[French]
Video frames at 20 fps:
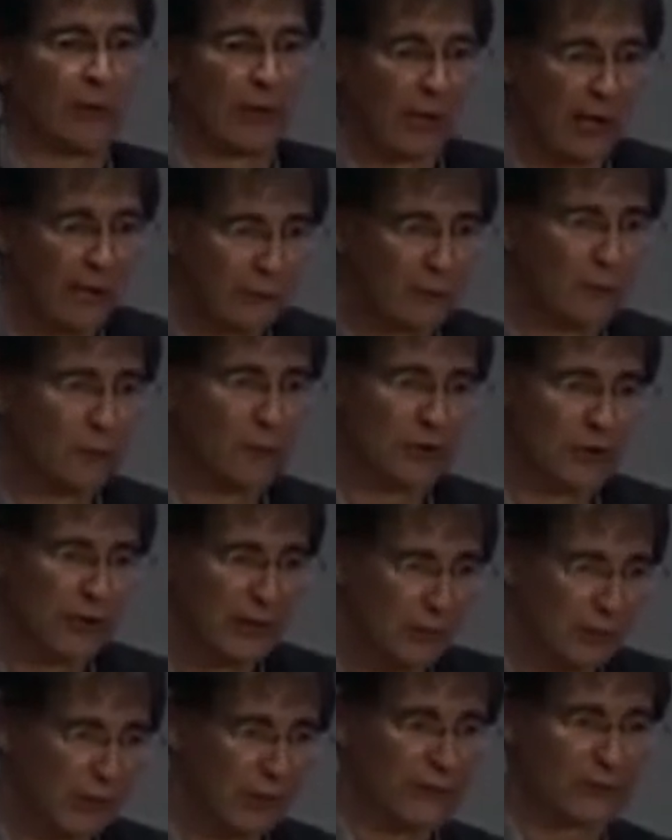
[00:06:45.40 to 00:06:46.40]
que c'est le graphe d'objet,
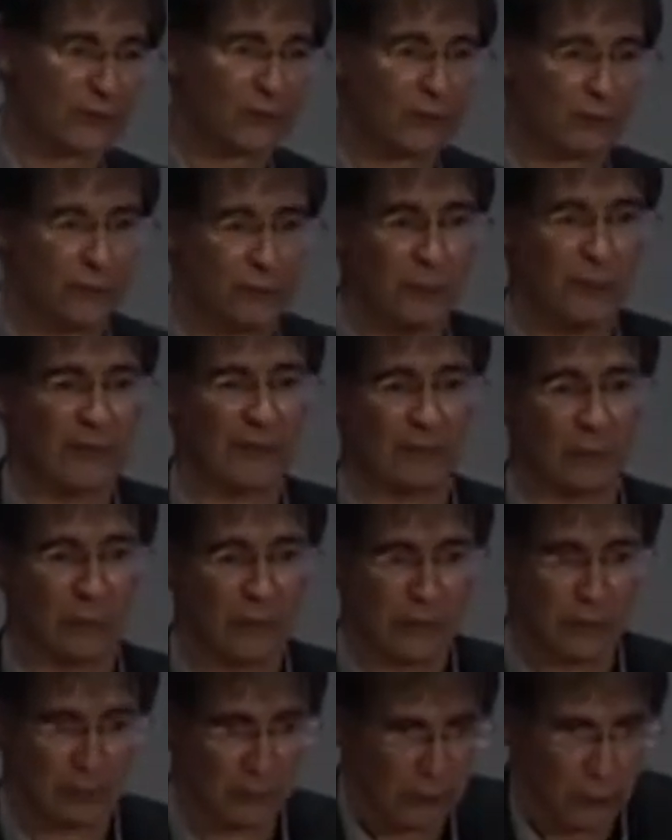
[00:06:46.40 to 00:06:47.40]
euh, instance du
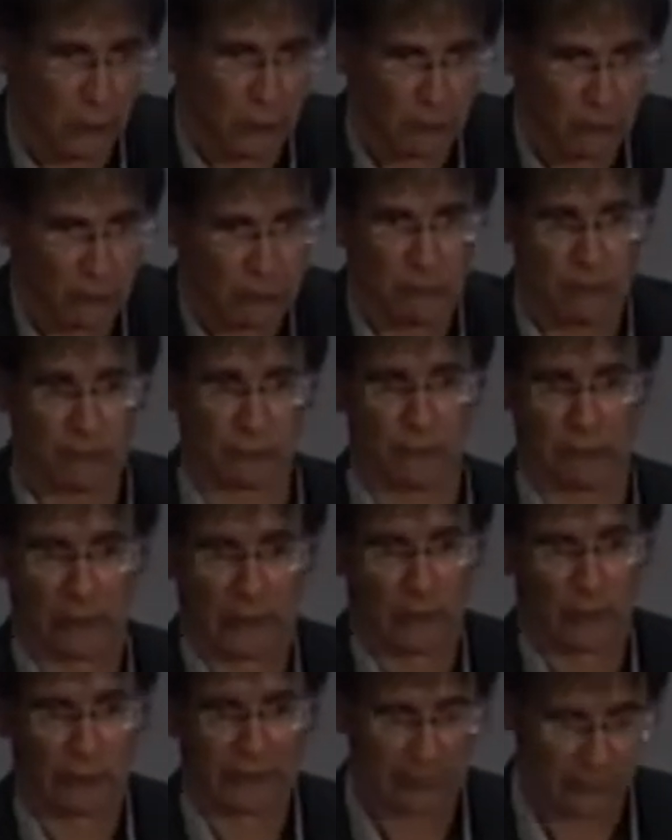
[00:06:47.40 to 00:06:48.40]
métamodèle. Mais bon,
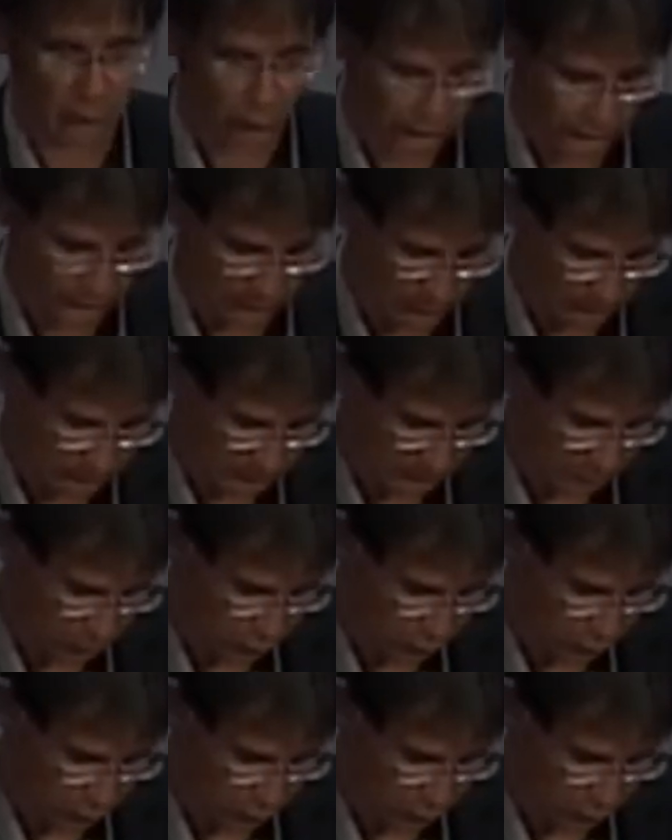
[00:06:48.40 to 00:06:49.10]
fondamentalement, c'est le même